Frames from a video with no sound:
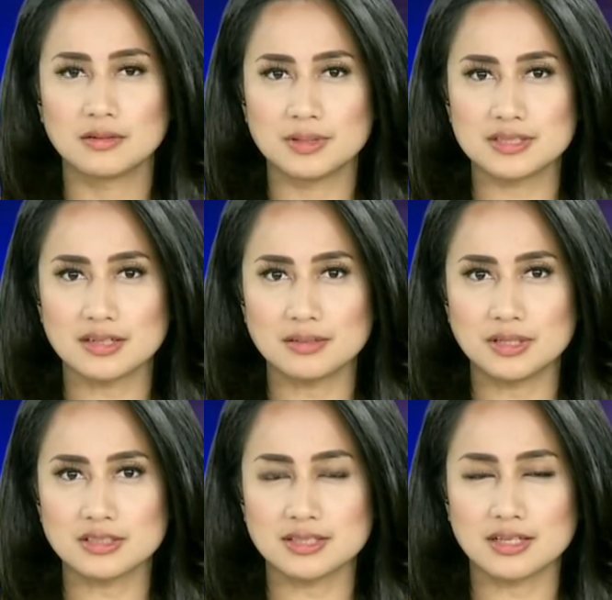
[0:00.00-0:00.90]
Mirsa Anda
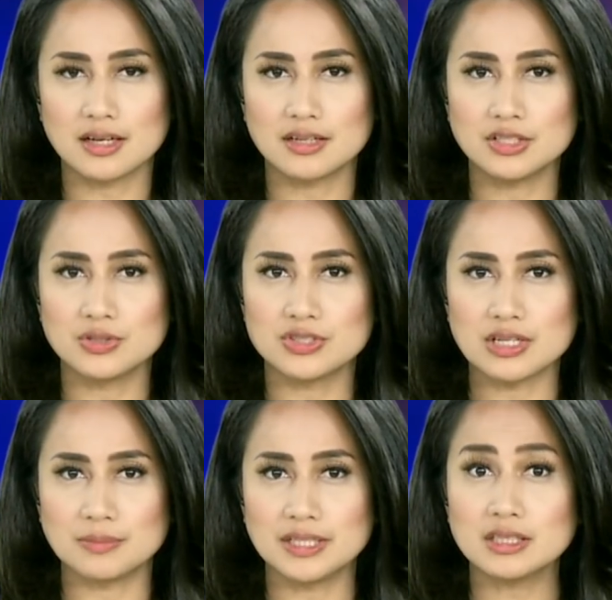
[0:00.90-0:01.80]
menyaksikan
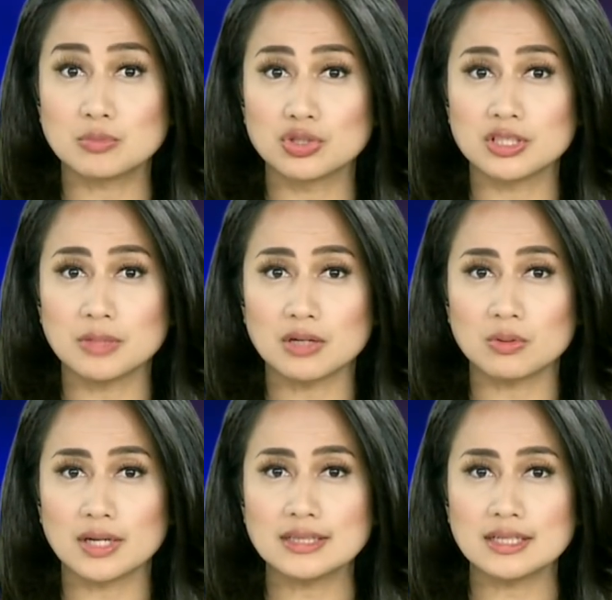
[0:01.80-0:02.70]
news update terbukti
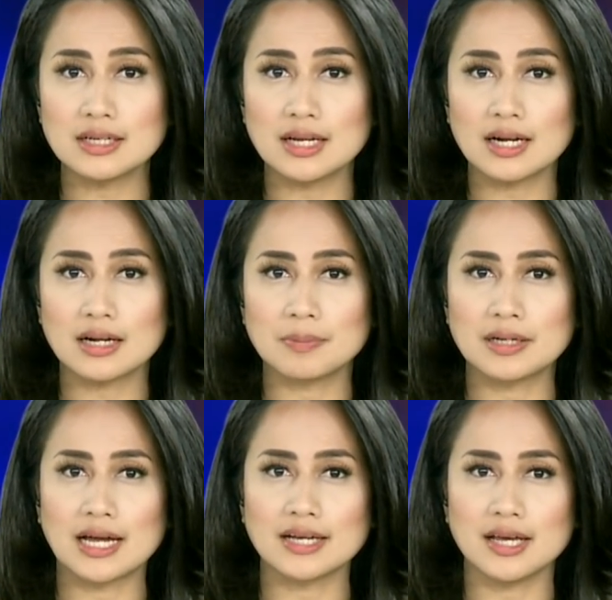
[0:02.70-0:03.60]
melakukan tindak
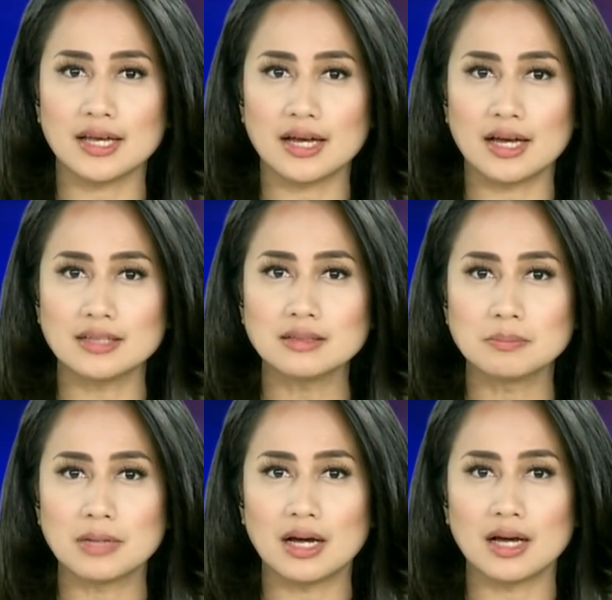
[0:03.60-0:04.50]

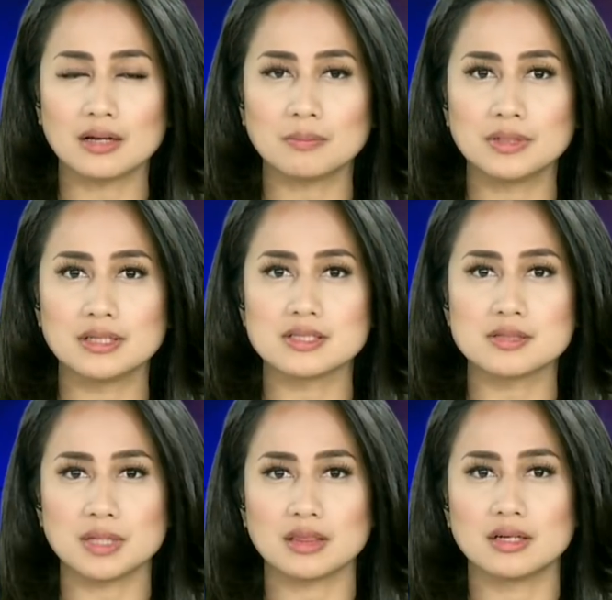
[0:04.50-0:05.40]
penganiayaan Bahar bin
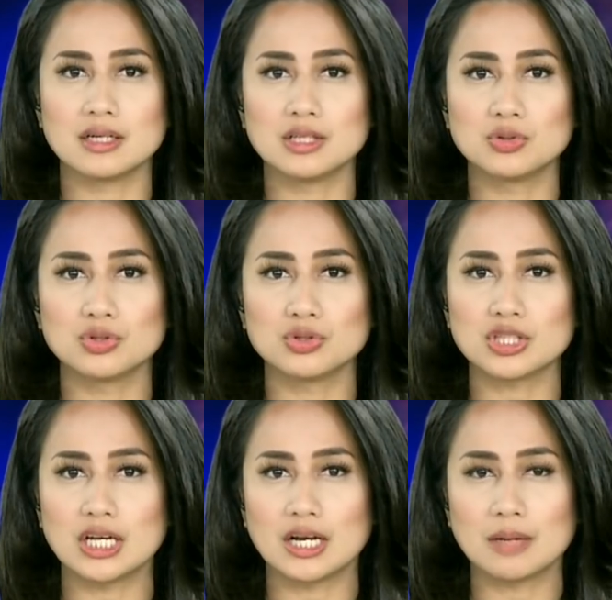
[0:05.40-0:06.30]
Smith
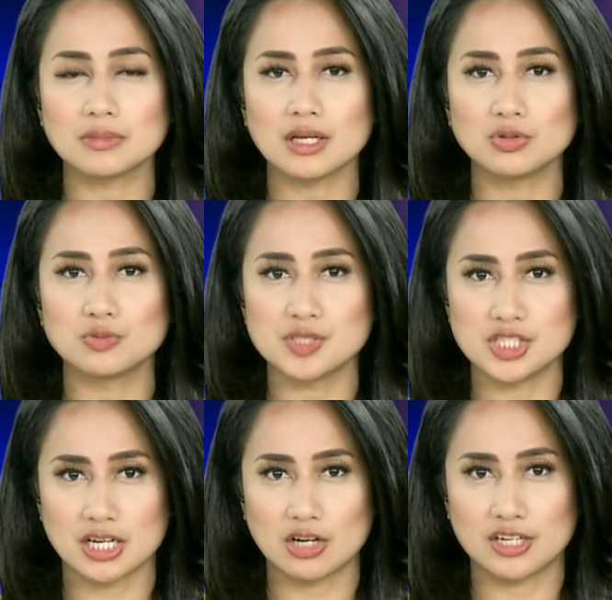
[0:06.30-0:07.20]
dituntut 6 tahun
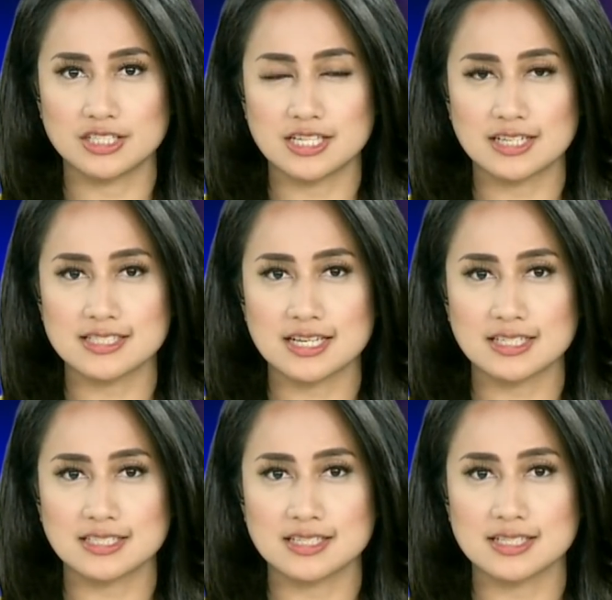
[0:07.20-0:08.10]
penjara oleh
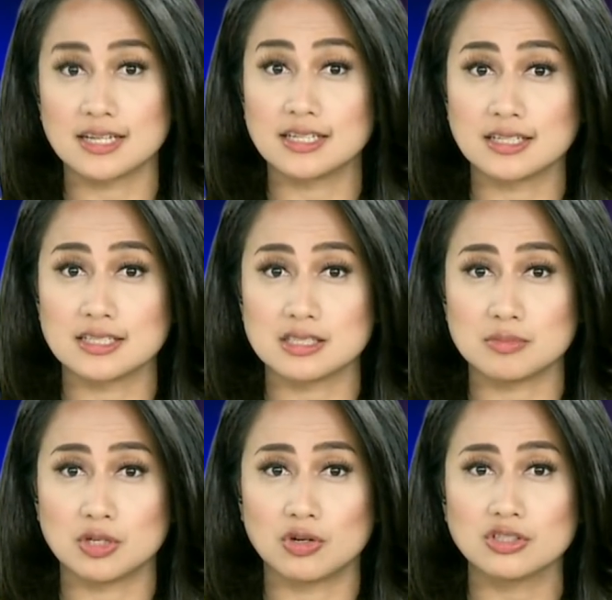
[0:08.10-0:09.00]
Jaksa Kejaksaan Negeri
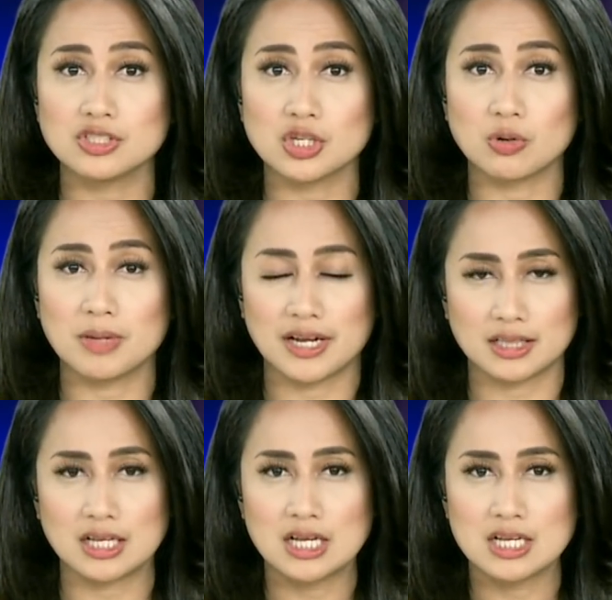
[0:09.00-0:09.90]
Cibinong, Jawa
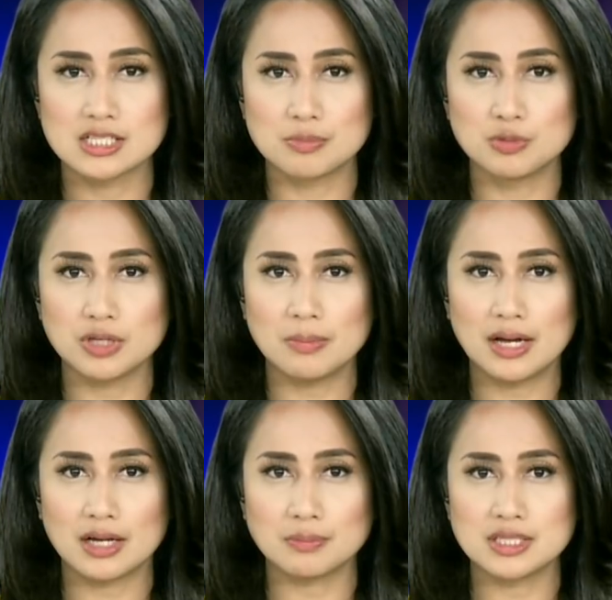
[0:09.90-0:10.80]
Barat. Sebelumnya
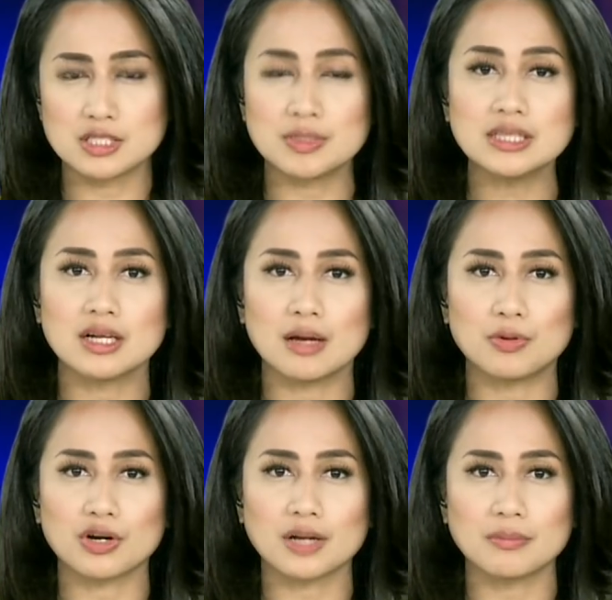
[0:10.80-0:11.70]
Bahar bin Smith
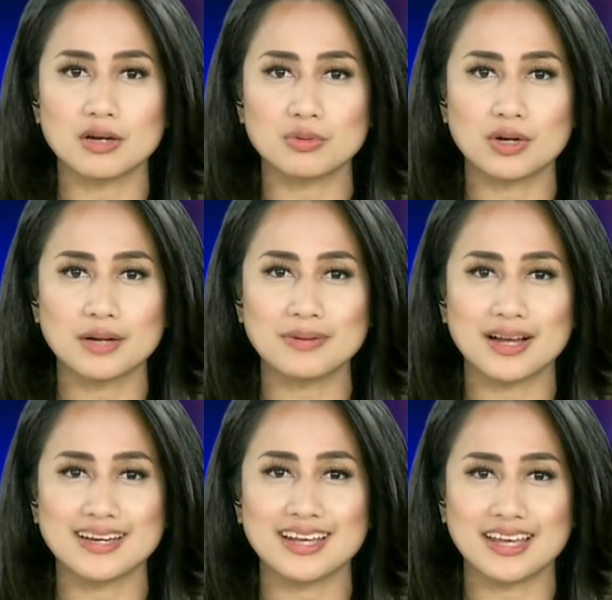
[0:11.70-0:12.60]
dilaporkan melakukan
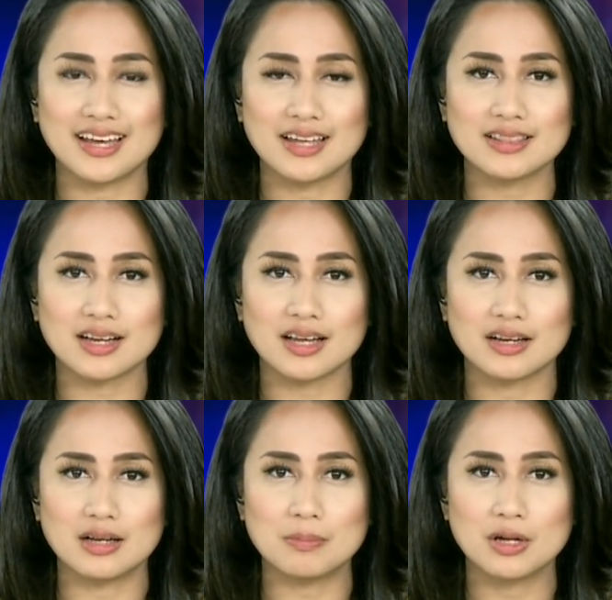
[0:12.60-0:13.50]
penganiayaan
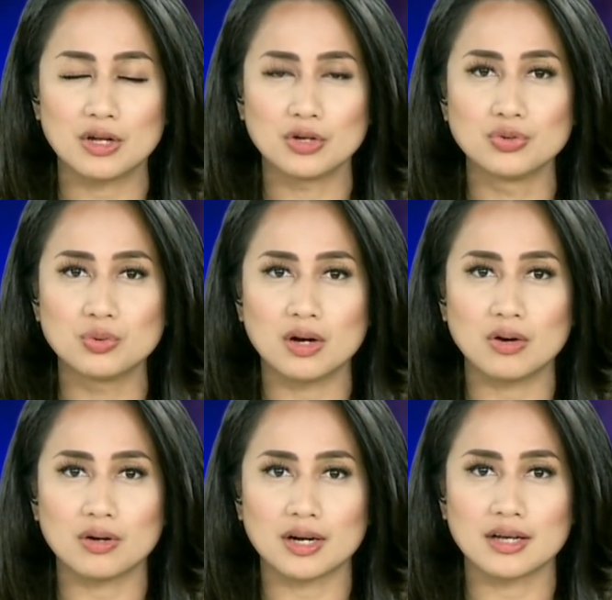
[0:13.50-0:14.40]
terhadap
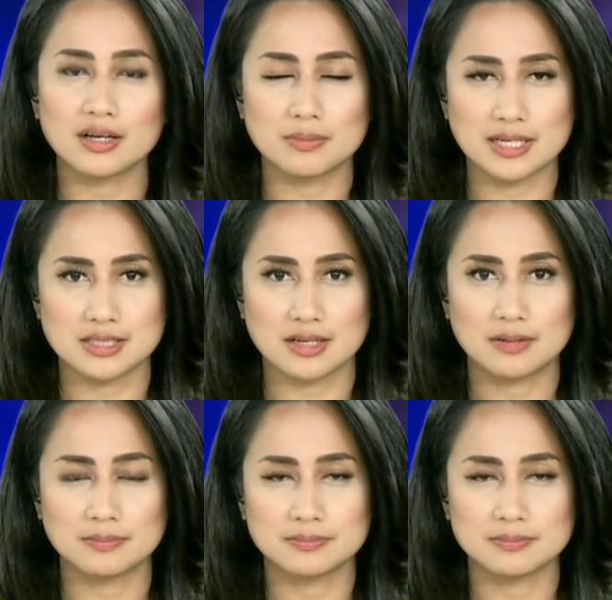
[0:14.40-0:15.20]
dua orang remaja.